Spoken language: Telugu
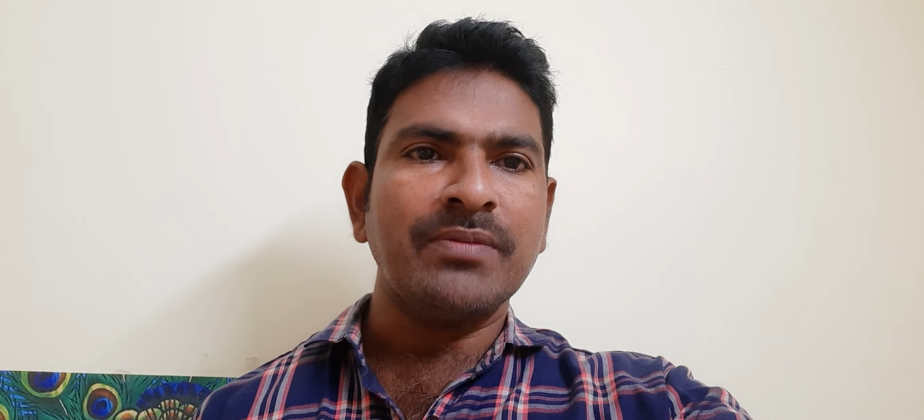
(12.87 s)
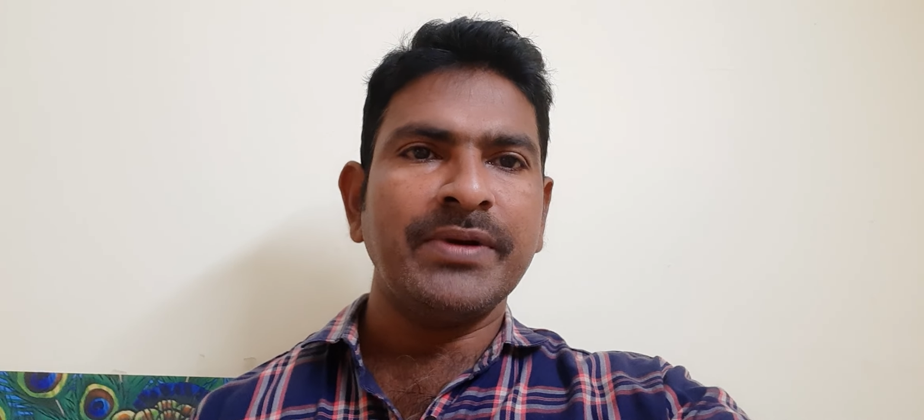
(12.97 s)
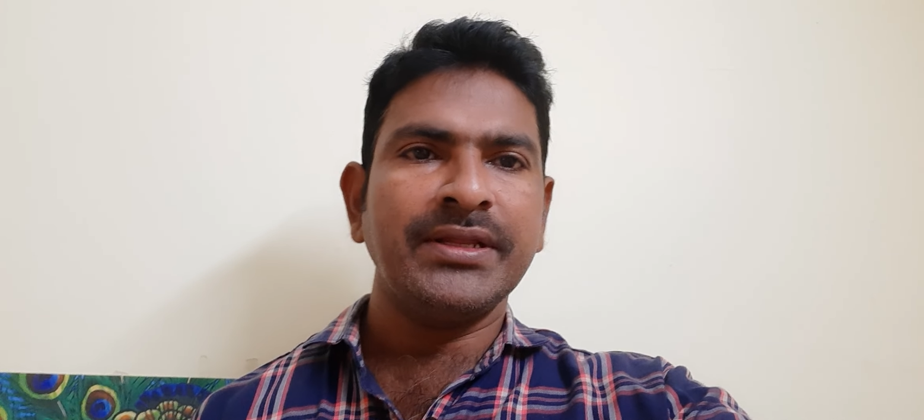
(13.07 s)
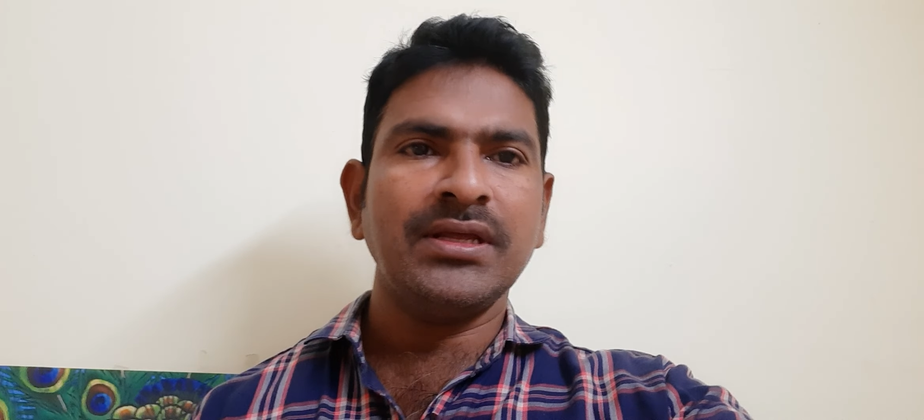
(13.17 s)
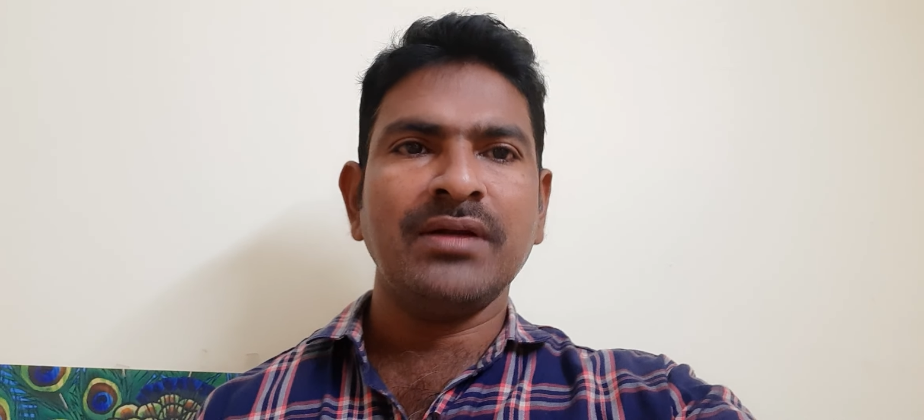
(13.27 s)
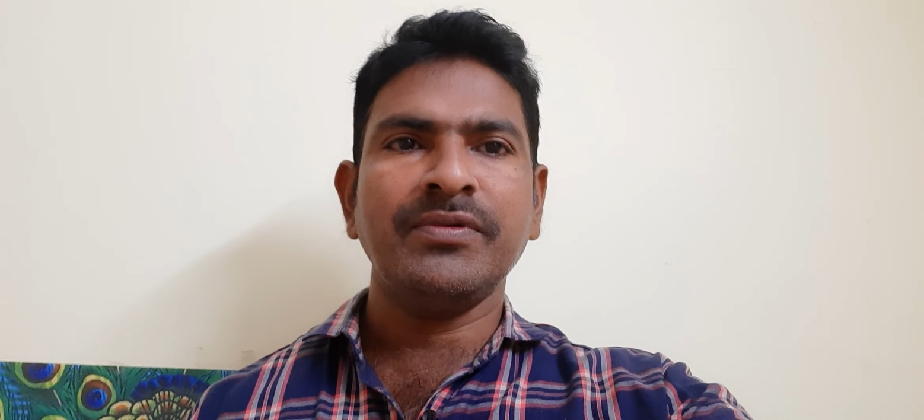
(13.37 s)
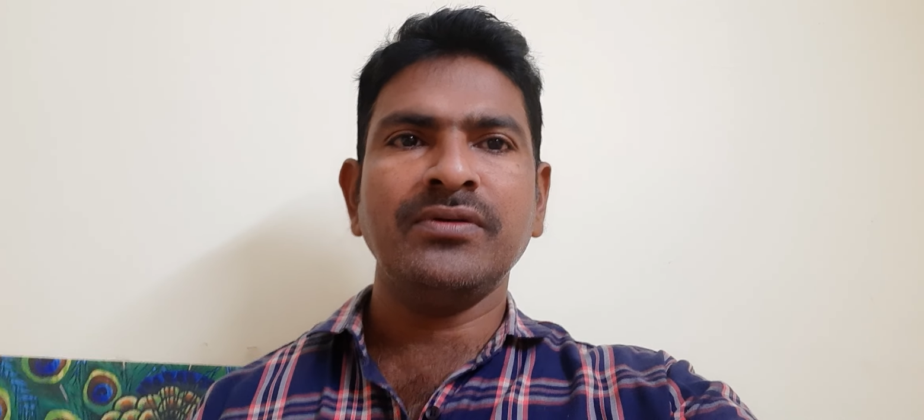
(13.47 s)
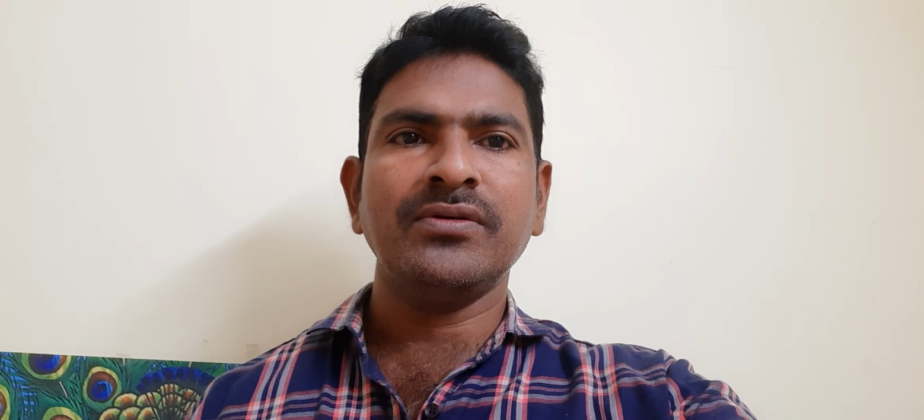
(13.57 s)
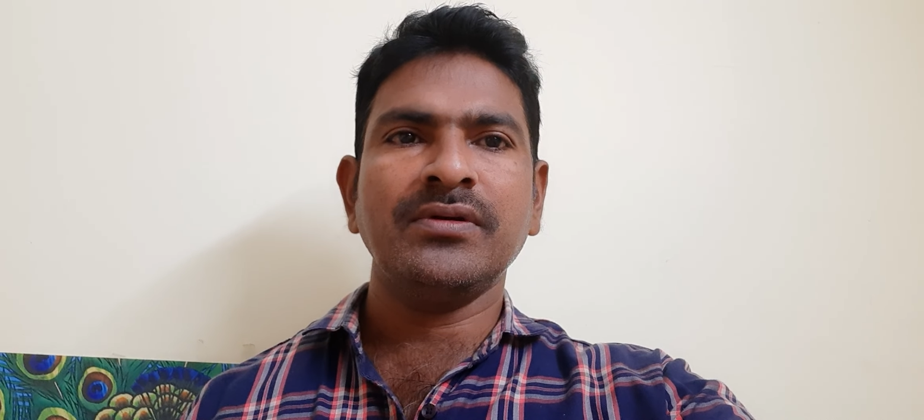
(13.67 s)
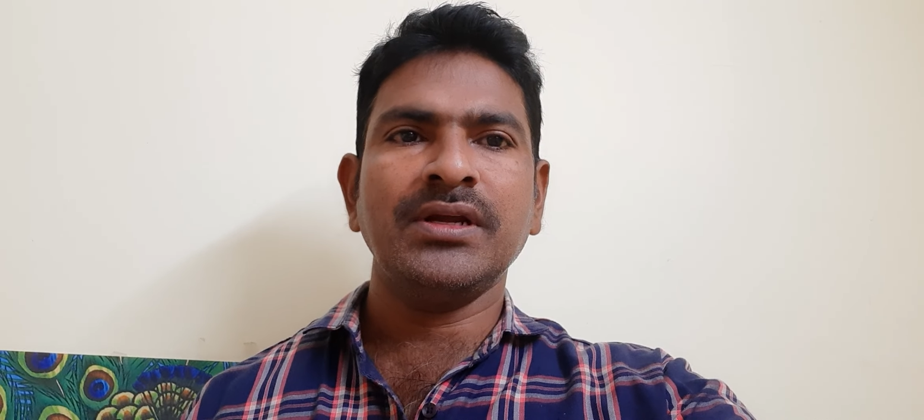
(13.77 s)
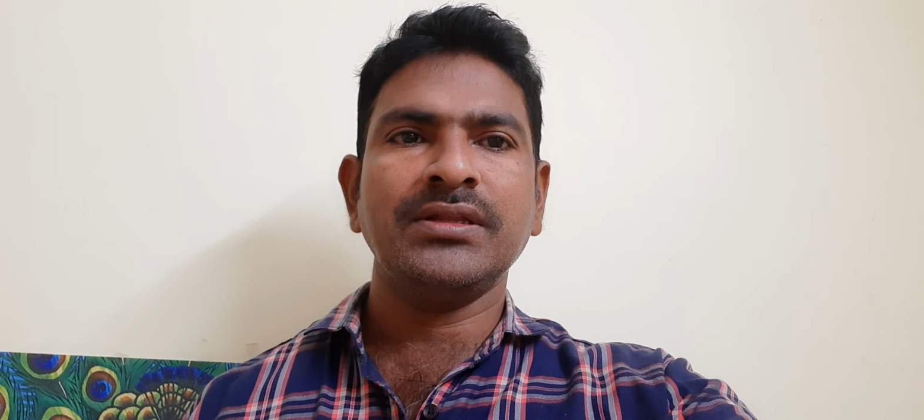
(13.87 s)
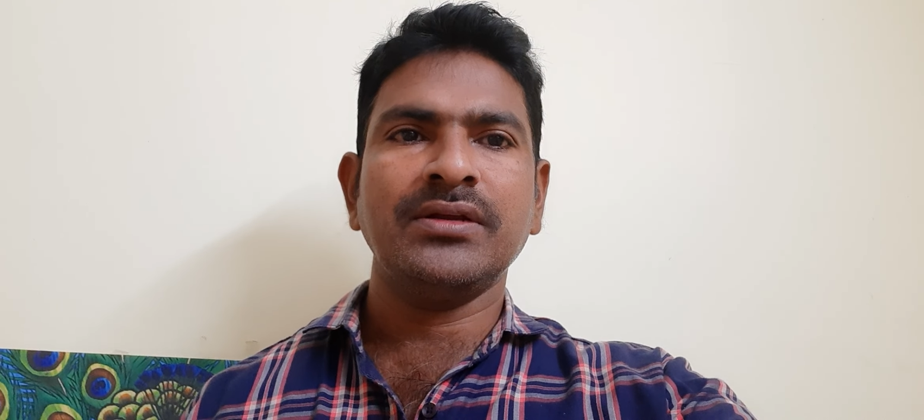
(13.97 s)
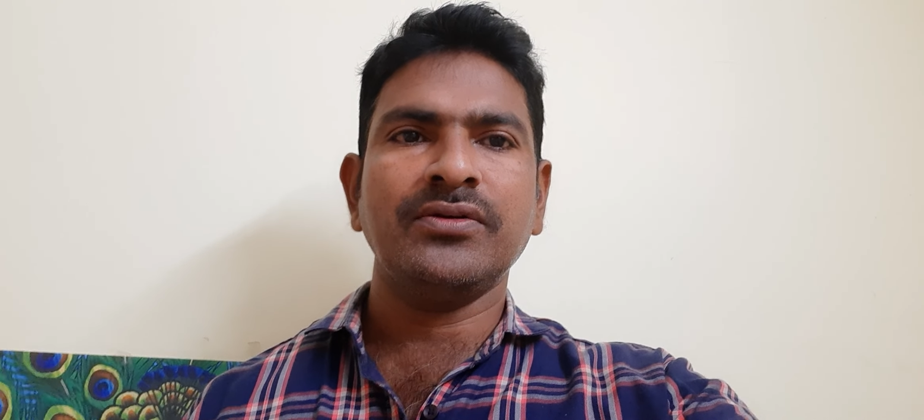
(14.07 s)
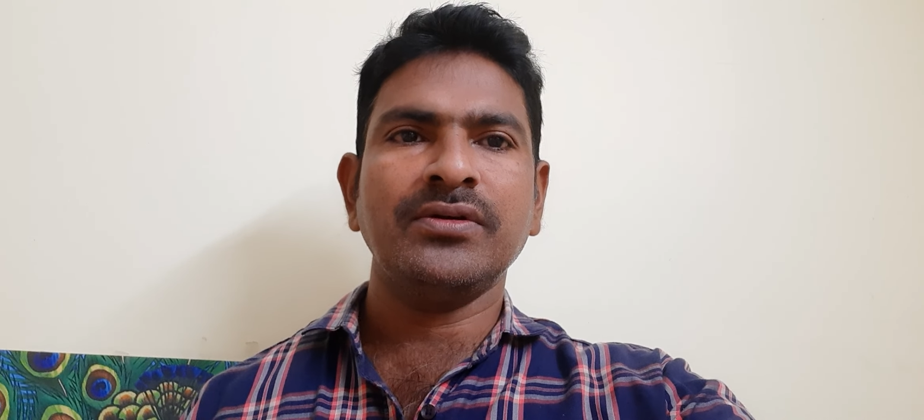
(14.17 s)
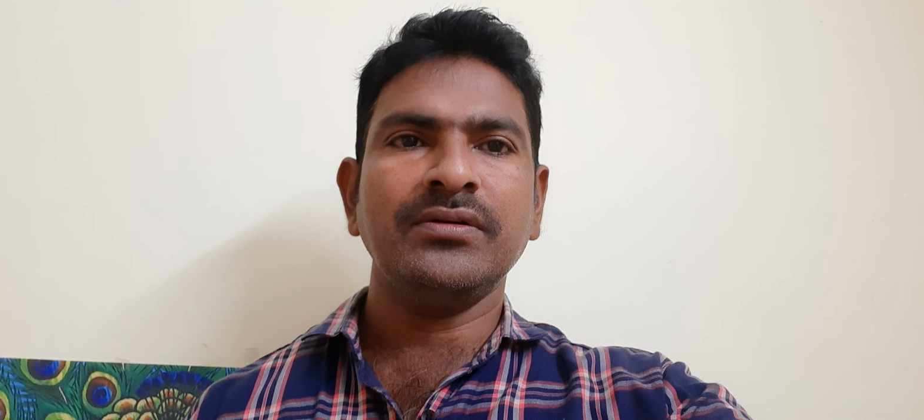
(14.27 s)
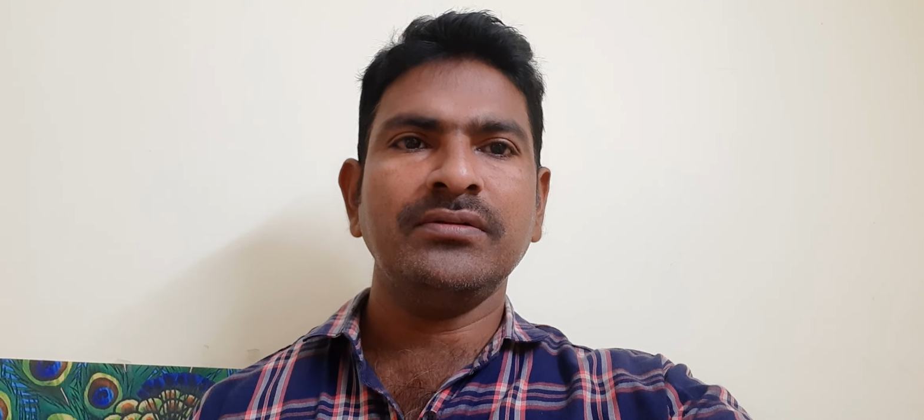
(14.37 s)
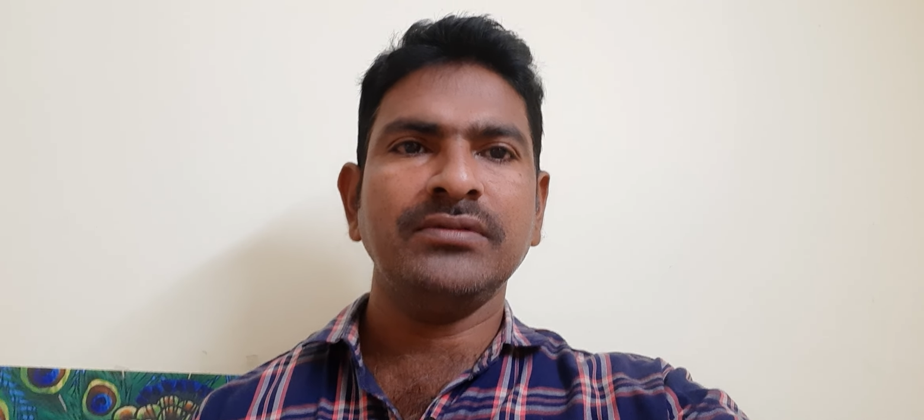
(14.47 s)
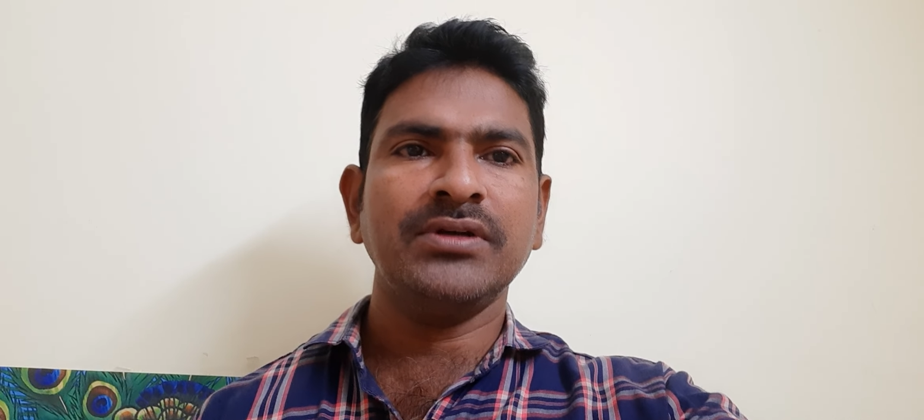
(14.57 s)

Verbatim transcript: అర్బన్ అయితే అర్బను రూరల్ అయితే రూరల్